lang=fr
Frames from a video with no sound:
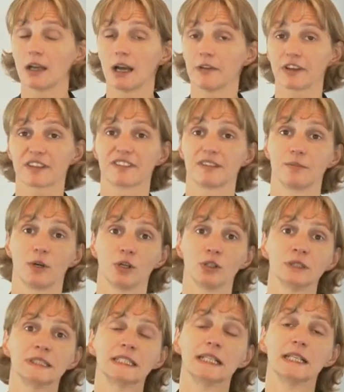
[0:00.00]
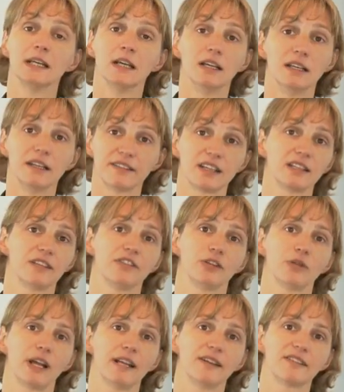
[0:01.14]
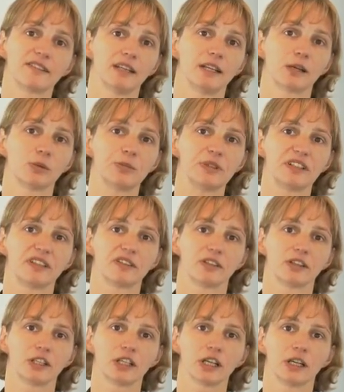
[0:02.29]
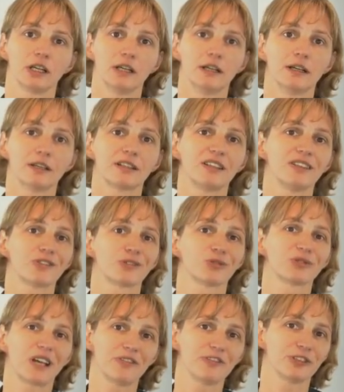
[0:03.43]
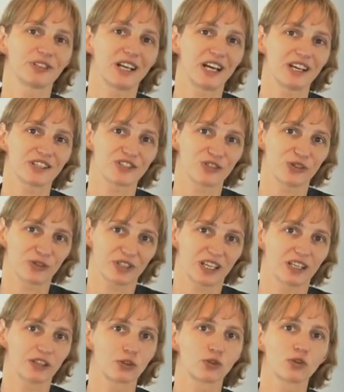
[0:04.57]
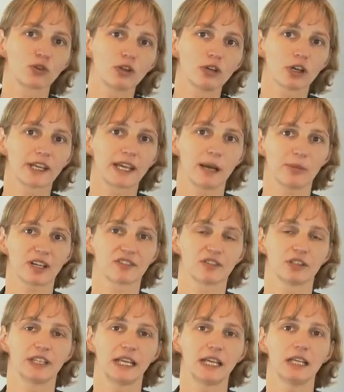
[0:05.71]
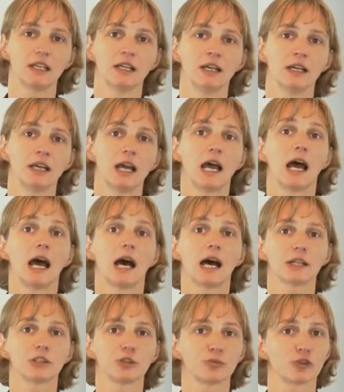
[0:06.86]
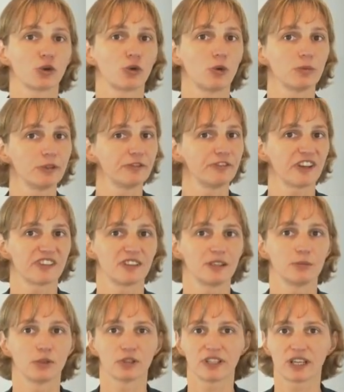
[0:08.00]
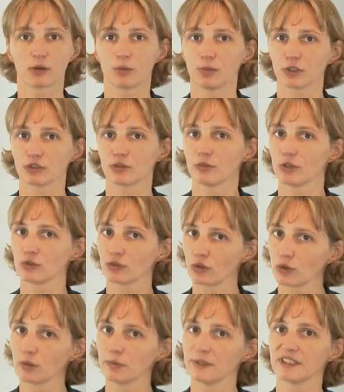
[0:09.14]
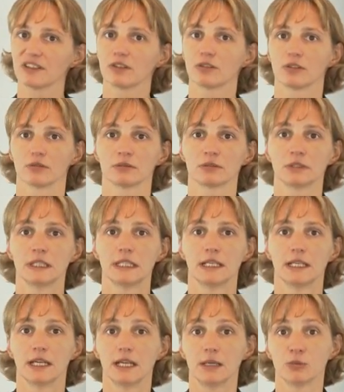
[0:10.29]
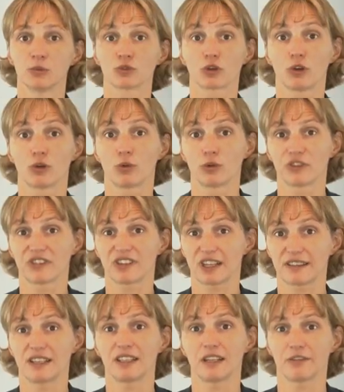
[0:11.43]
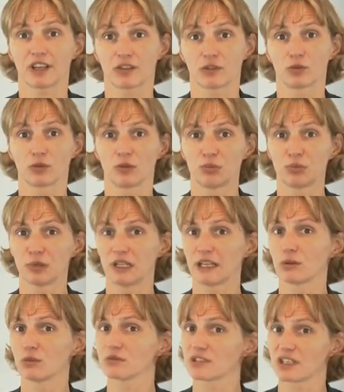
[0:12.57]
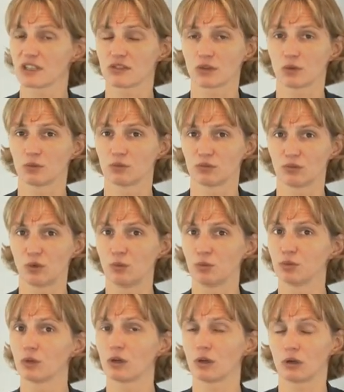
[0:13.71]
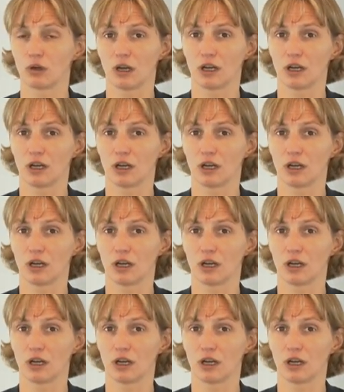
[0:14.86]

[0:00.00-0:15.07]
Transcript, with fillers: Inversement, les individualistes et les compétiteurs qui sont davantage centrés sur leur gain personnel, adopteront plus facilement des comportements de compétition et montreront une certaine aversion pour les concessions ou pour